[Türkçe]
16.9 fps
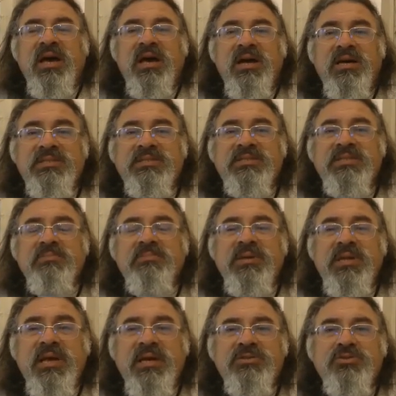
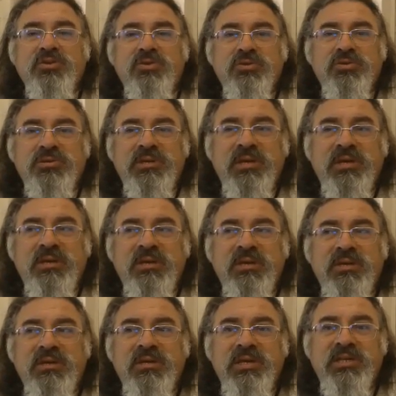Hasta bir ay
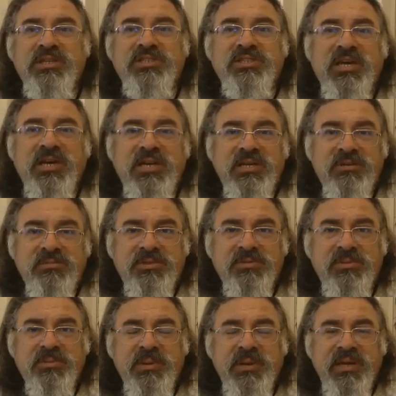sonunda ilişkiye
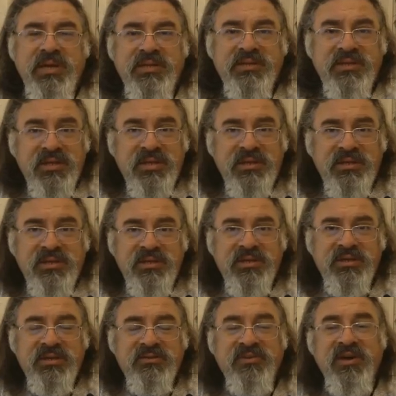girmiş bir bayanla
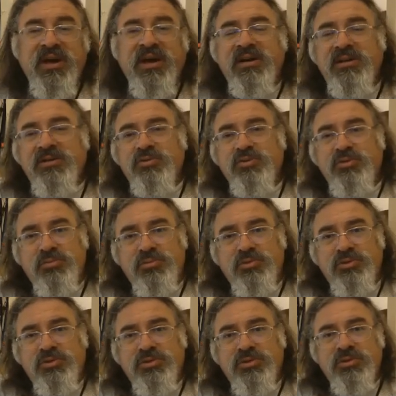ve ağrı
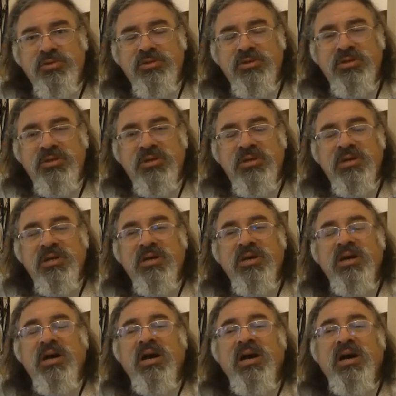duymuş.
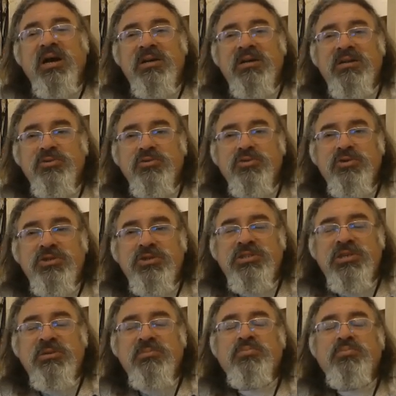Ağrı
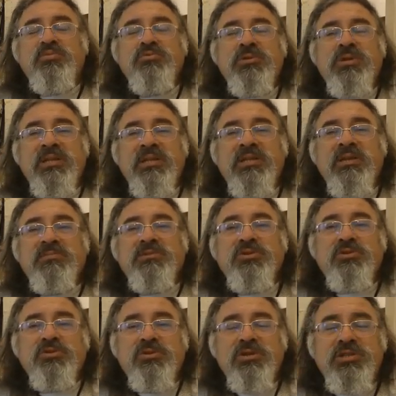duyunca bundan
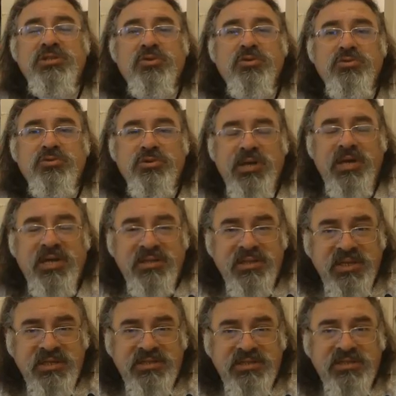demiş üroloji doktoru
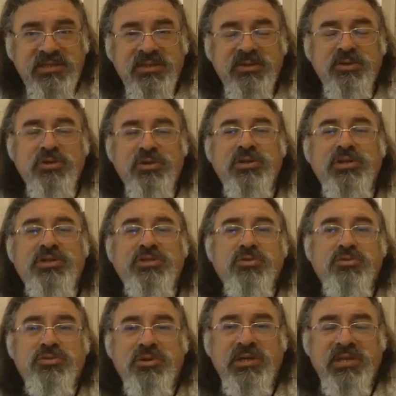anlar,
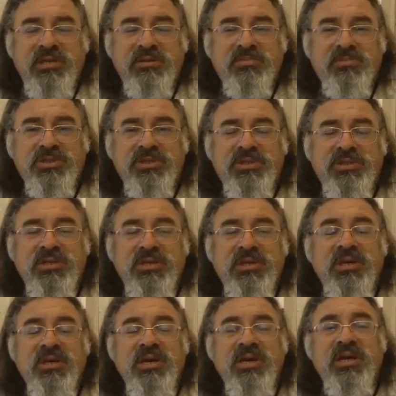üroloji doktoruna gitmiş.
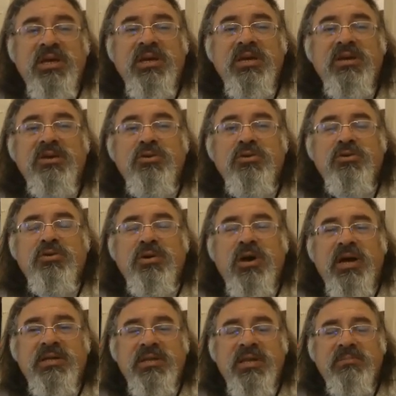
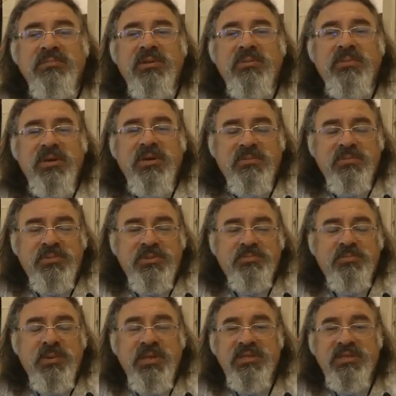Adam da bakmış